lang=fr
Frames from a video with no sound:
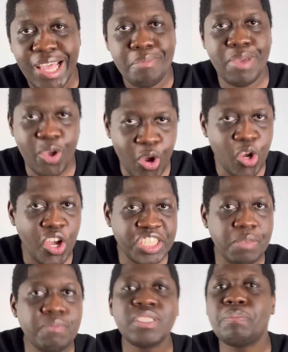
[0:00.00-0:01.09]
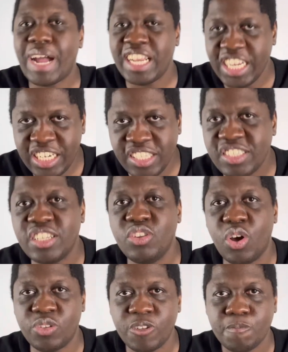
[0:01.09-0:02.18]
Mais eux, leur dîme, n'est pas à l'église qu'ils
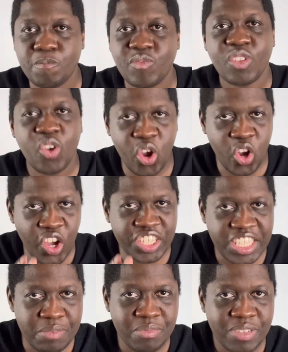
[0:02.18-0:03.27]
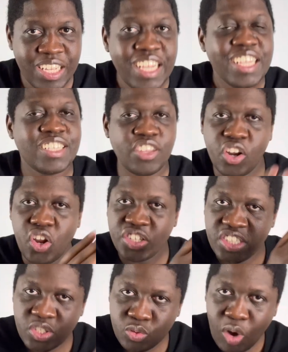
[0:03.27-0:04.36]
donnent. Eux, leur disent c'est dans leurs
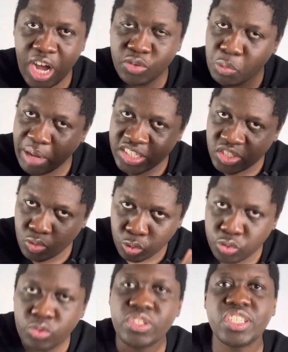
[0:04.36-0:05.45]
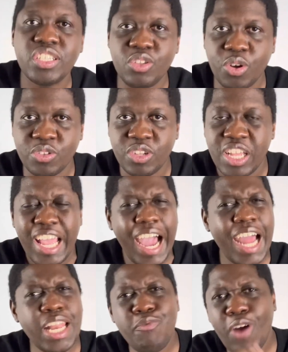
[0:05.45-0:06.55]
histoires de pratiques occultes qu'ils donnent.
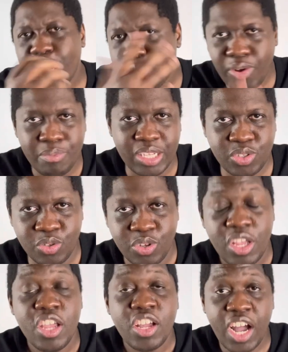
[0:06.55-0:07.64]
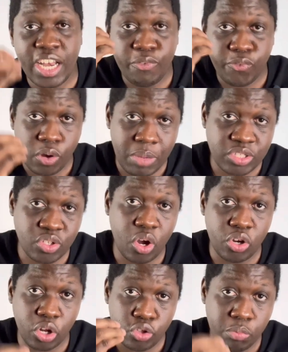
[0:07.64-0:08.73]
Allez voir les francs-maçons. Quand les francs-maçons, on
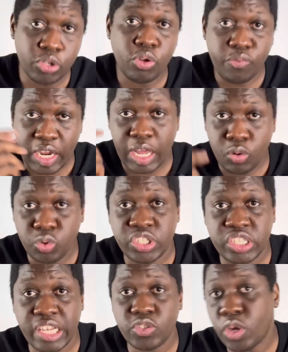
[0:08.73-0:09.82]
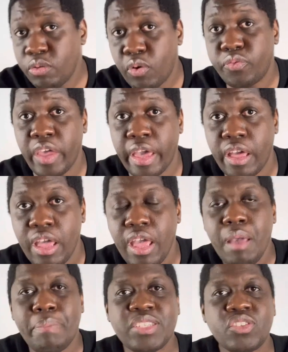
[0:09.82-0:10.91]
leur demande de faire la cotisation, ils vont faire.
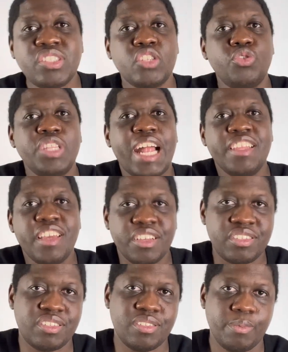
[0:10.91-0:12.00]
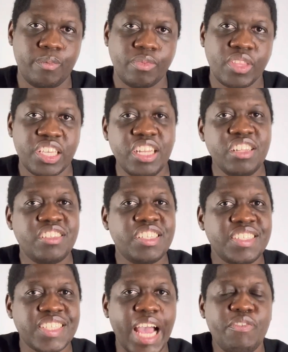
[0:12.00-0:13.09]
Parce que c'est une alliance qu'ils
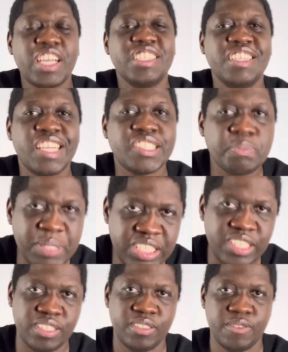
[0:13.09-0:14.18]
tissent avec des esprits.